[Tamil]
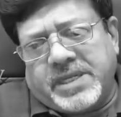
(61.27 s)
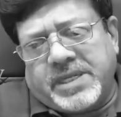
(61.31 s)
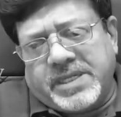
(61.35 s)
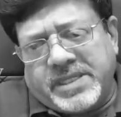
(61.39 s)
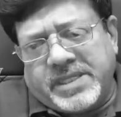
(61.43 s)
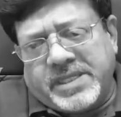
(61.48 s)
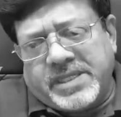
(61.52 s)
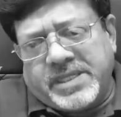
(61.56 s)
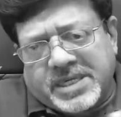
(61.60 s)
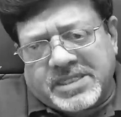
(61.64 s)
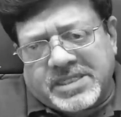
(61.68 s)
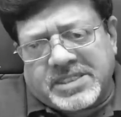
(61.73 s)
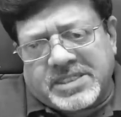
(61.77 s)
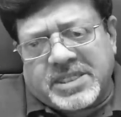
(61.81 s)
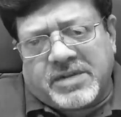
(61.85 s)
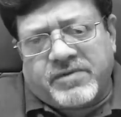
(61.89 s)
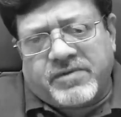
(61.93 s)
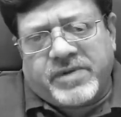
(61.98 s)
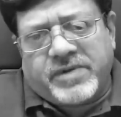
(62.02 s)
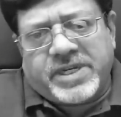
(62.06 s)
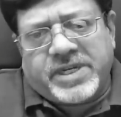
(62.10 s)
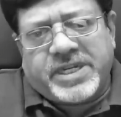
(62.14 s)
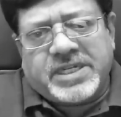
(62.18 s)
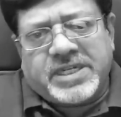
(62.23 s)
இந்திய
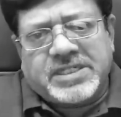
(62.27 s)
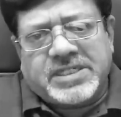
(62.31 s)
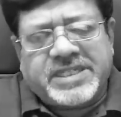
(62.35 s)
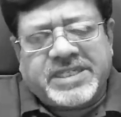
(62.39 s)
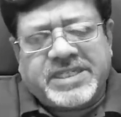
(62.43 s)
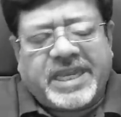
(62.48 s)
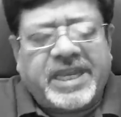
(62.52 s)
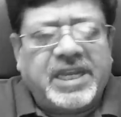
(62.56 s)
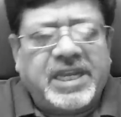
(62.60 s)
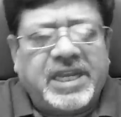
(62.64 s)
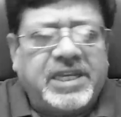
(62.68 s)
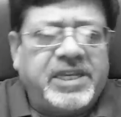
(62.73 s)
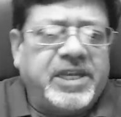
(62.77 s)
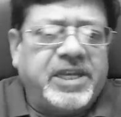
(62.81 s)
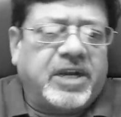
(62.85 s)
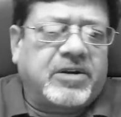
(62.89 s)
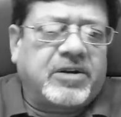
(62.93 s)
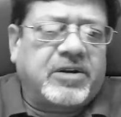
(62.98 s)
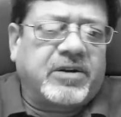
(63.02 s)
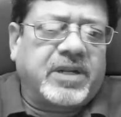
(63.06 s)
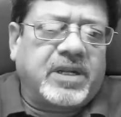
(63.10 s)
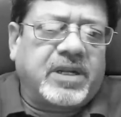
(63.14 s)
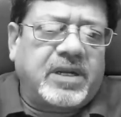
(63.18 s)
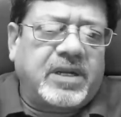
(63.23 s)
ரிசர்வ் வங்கியின் செயல்
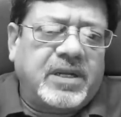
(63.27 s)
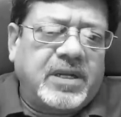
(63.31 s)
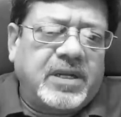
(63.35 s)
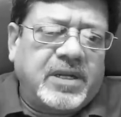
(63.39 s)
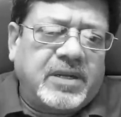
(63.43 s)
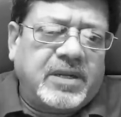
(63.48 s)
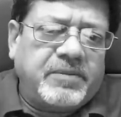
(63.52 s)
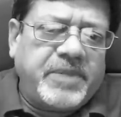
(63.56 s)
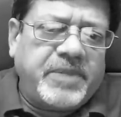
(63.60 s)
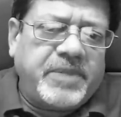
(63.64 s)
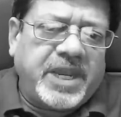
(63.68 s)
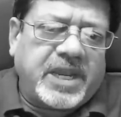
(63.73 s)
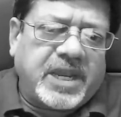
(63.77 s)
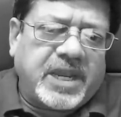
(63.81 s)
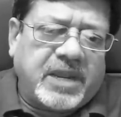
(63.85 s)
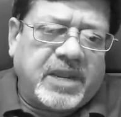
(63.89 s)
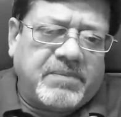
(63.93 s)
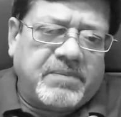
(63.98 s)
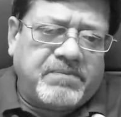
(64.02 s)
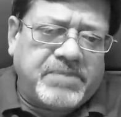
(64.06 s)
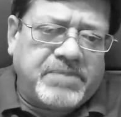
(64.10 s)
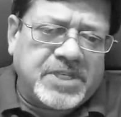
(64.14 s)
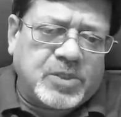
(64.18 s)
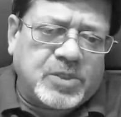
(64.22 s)
இயக்குனர் பி கே
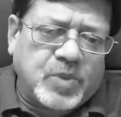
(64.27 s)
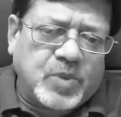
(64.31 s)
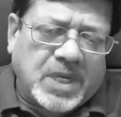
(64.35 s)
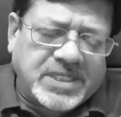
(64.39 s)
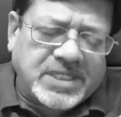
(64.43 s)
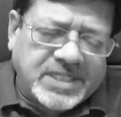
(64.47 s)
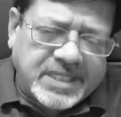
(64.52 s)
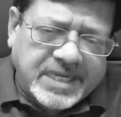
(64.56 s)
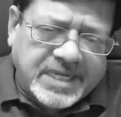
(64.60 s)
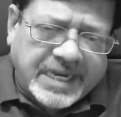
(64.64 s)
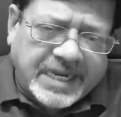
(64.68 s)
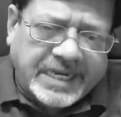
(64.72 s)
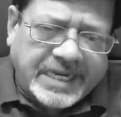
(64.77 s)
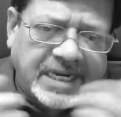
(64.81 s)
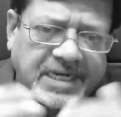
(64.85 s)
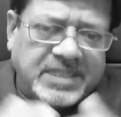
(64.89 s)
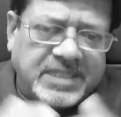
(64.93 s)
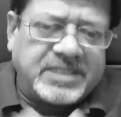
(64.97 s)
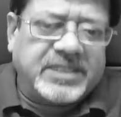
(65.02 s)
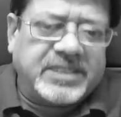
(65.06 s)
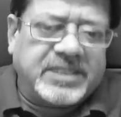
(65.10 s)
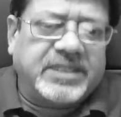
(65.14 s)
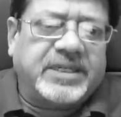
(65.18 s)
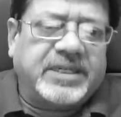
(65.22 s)
பிஸ்வாஸ்
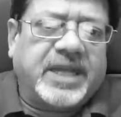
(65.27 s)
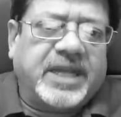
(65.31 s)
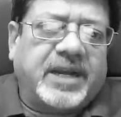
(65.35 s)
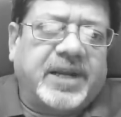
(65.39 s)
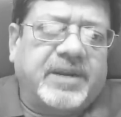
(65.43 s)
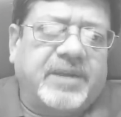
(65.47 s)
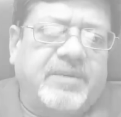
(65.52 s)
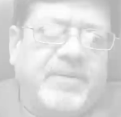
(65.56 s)
கையெழுத்திட்டார்